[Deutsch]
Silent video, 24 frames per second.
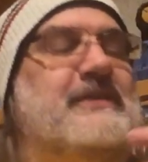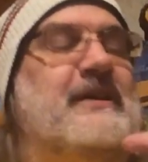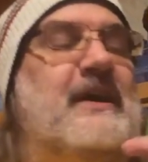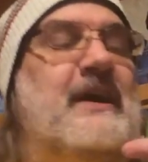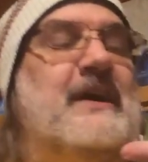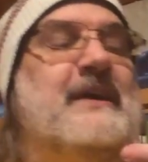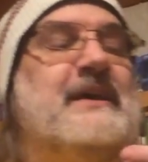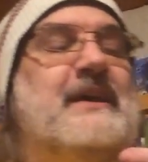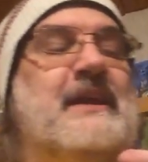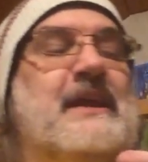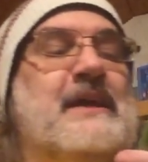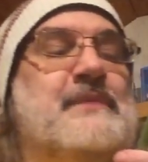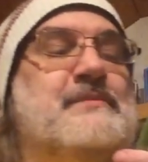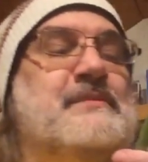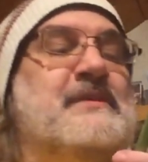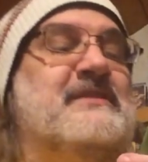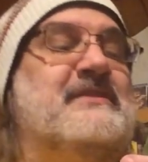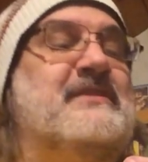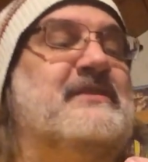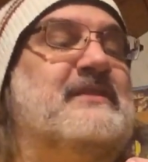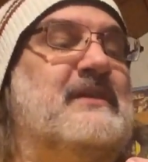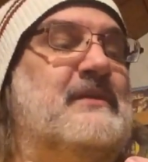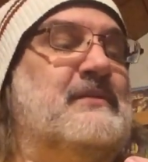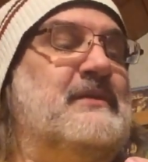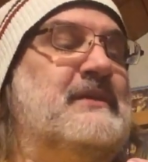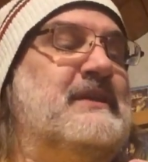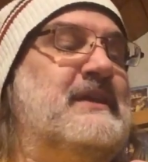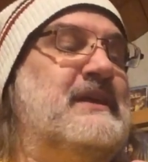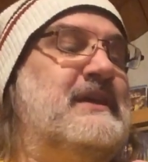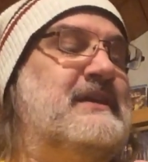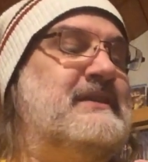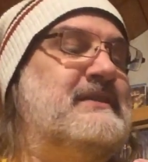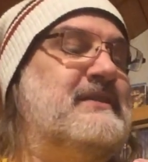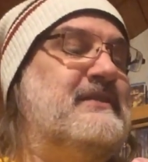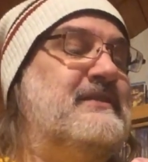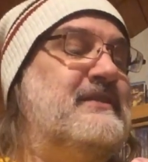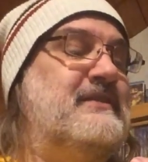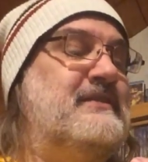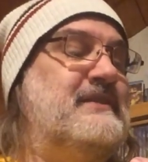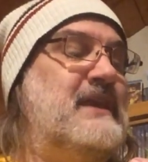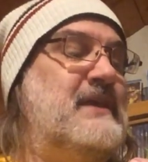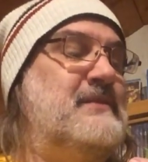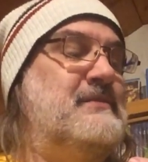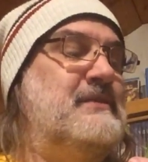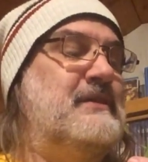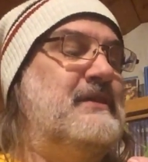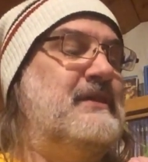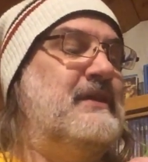Zahncreme ist es aber nicht. Das ist
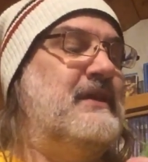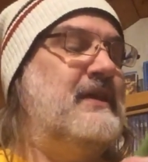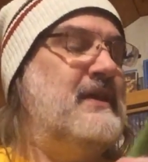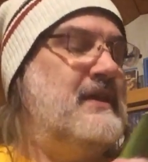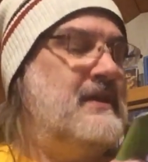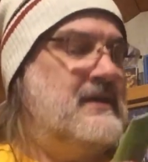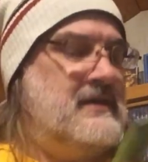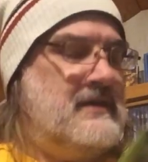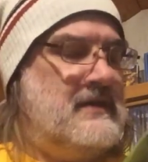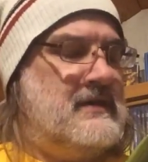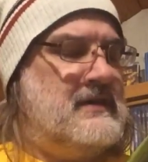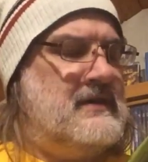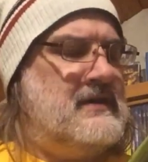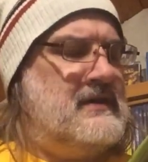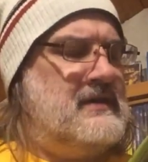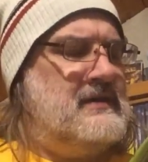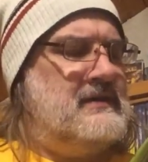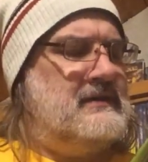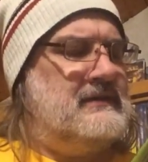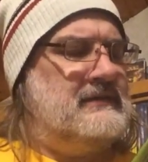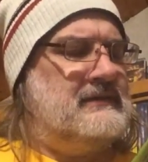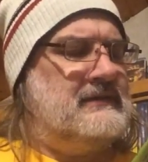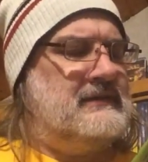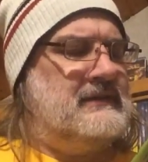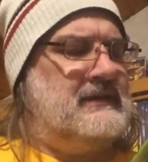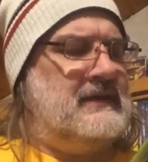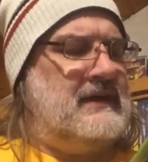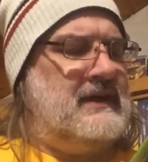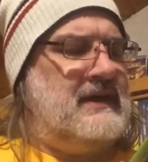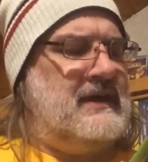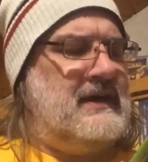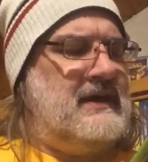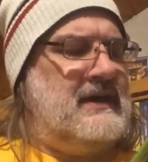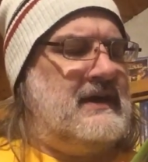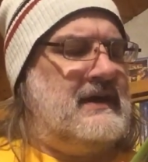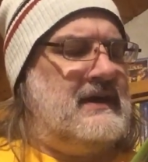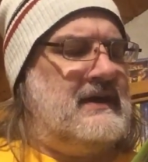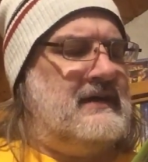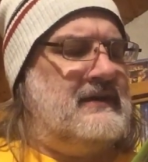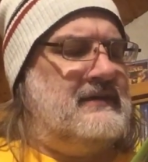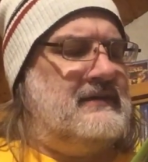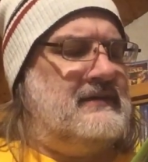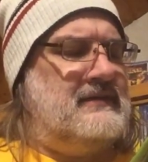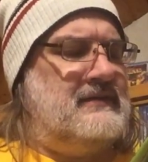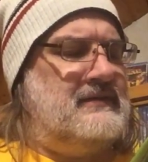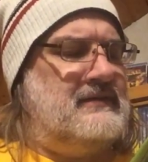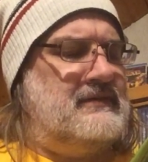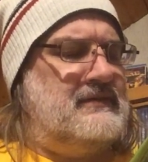nämlich der,
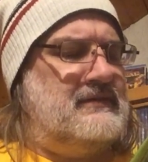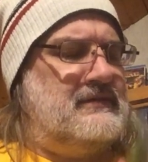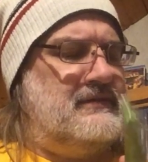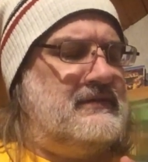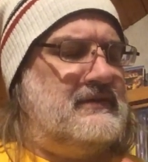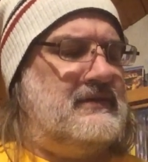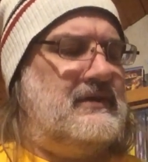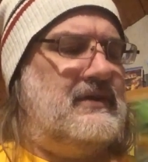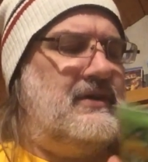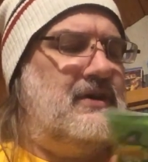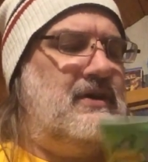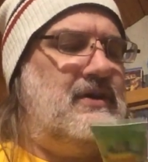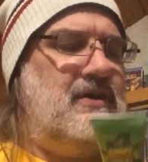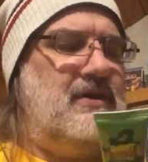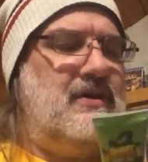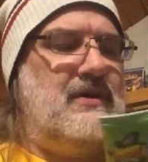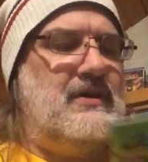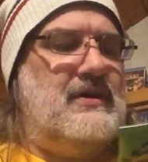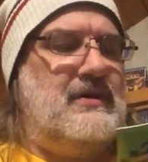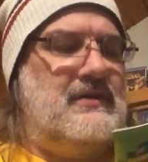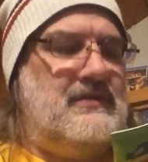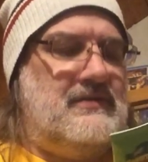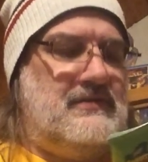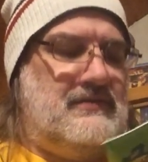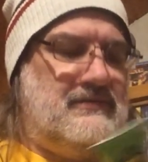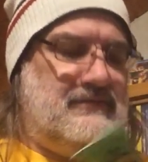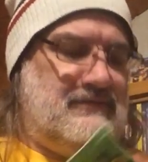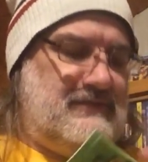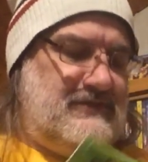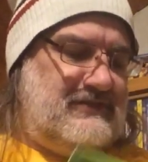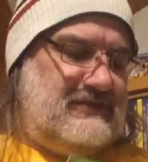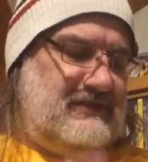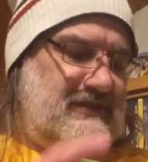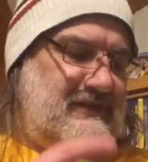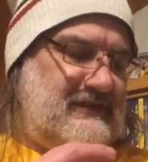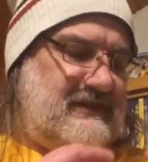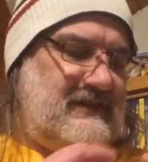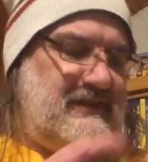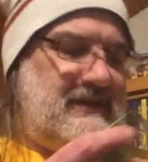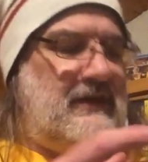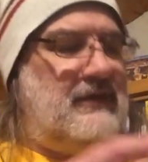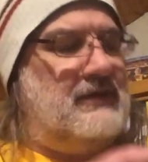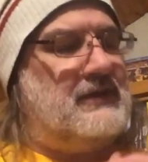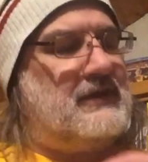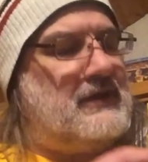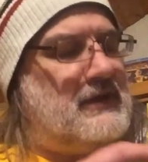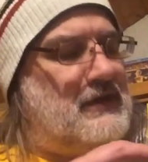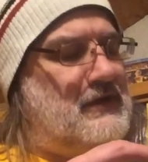äh, wie steht es
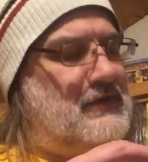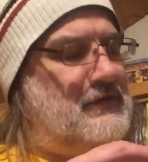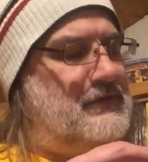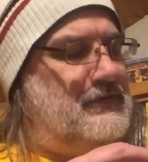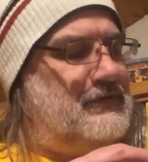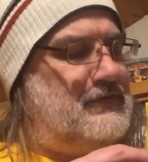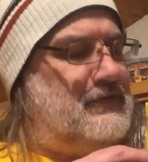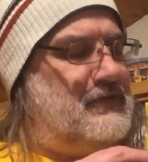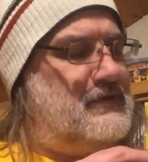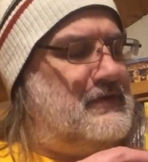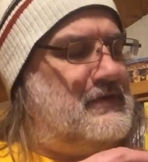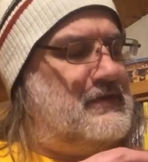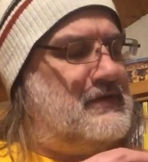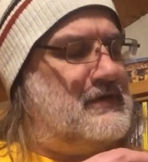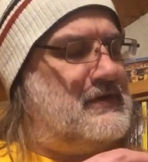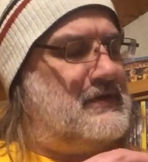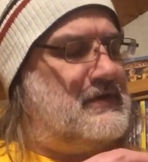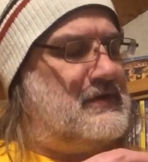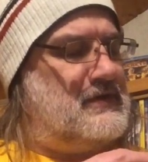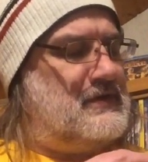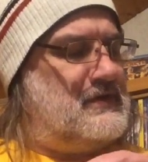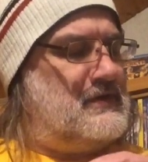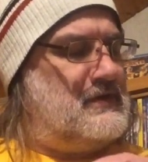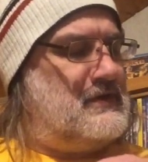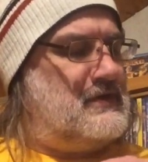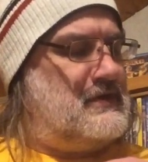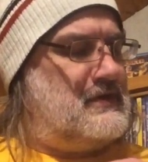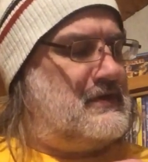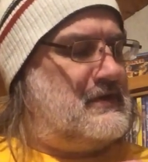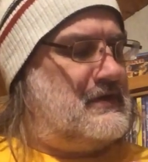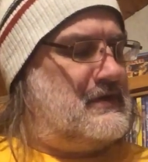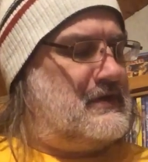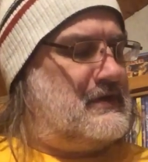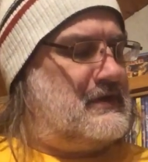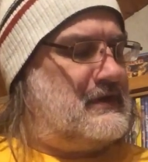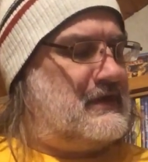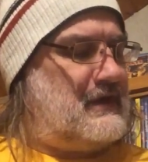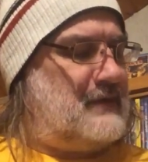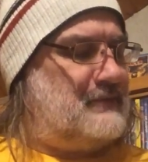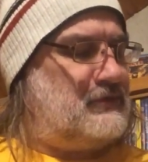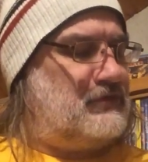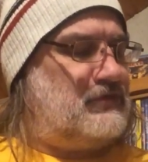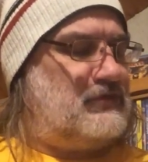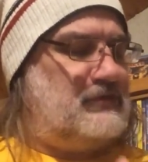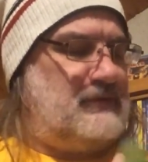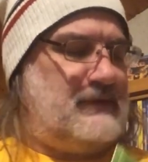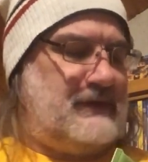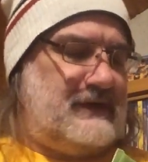genau drauf? Ich habe
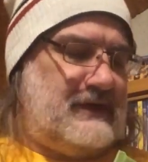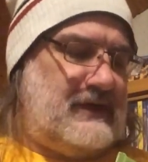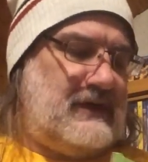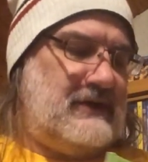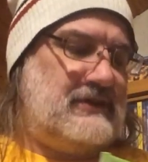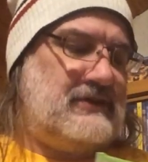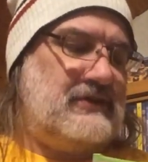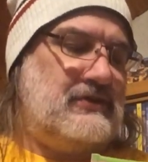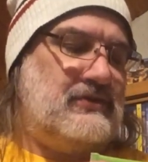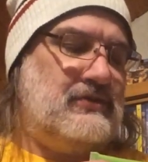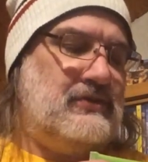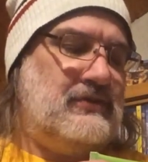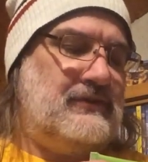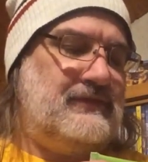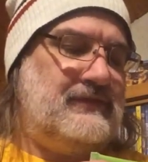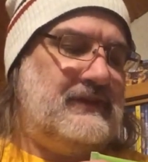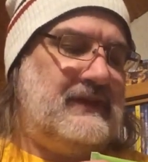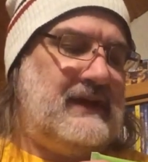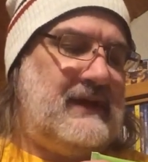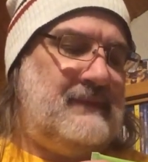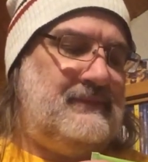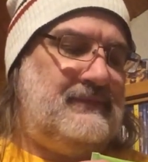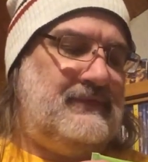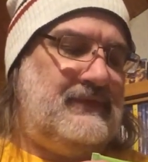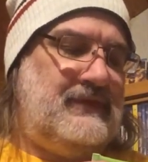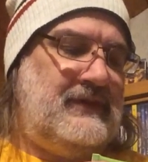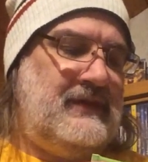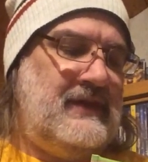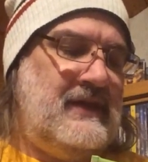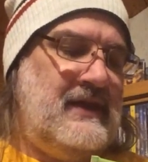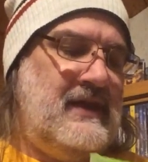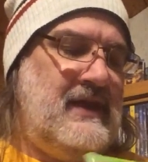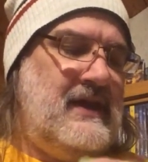doch schon mal nachgeguckt, verdammt.